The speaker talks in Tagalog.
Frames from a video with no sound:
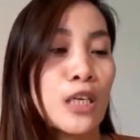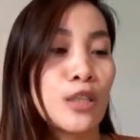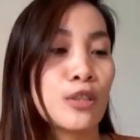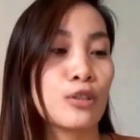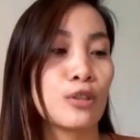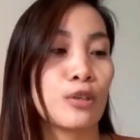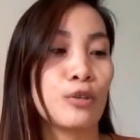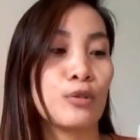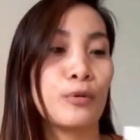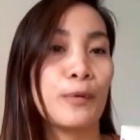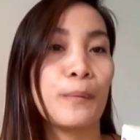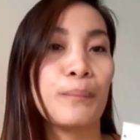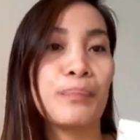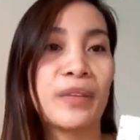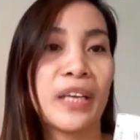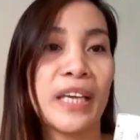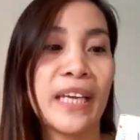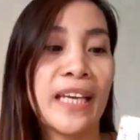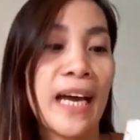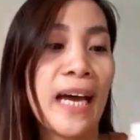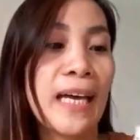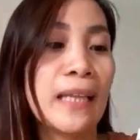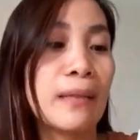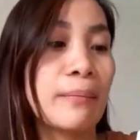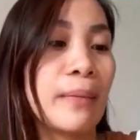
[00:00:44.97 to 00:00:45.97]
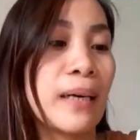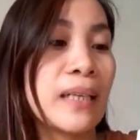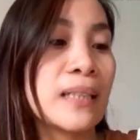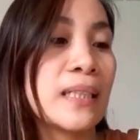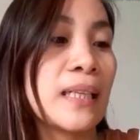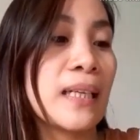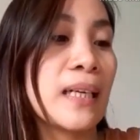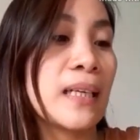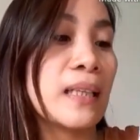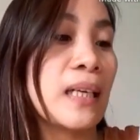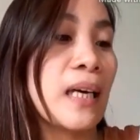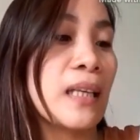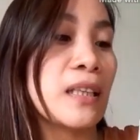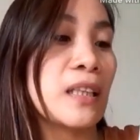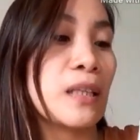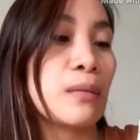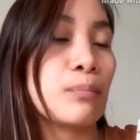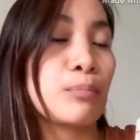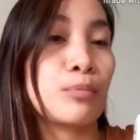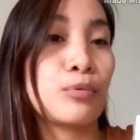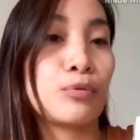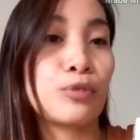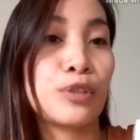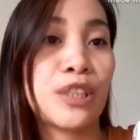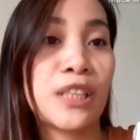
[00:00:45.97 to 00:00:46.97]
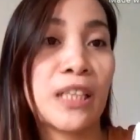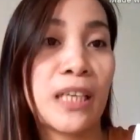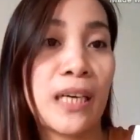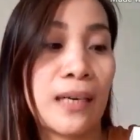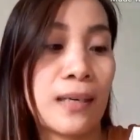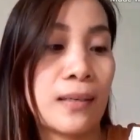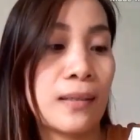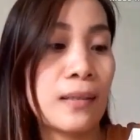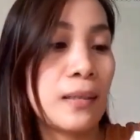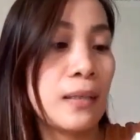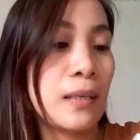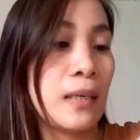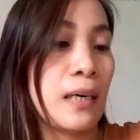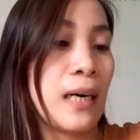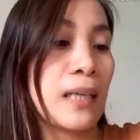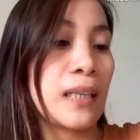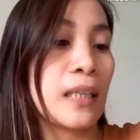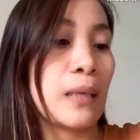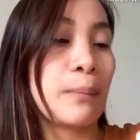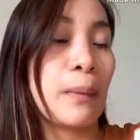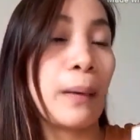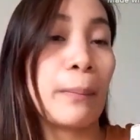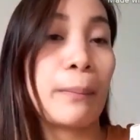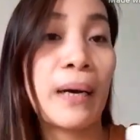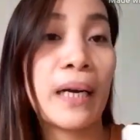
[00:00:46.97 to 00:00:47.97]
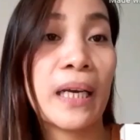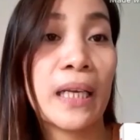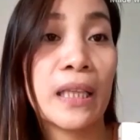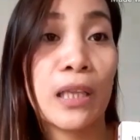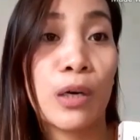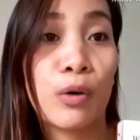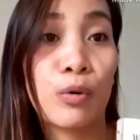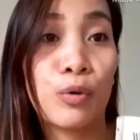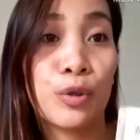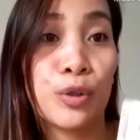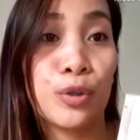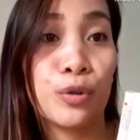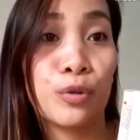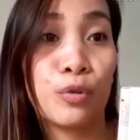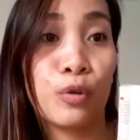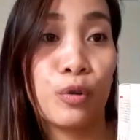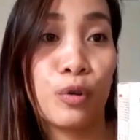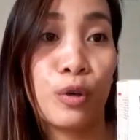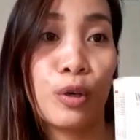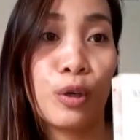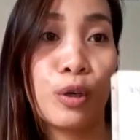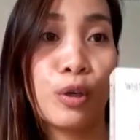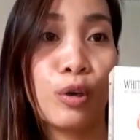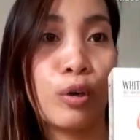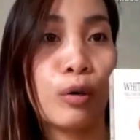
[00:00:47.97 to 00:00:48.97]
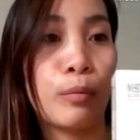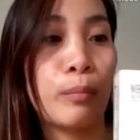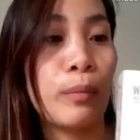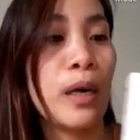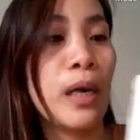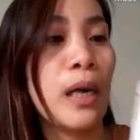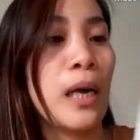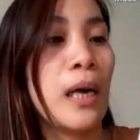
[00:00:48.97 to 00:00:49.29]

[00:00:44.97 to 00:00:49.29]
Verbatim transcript: So, i-unbox lang natin po siya at ipapakita ko yung loob.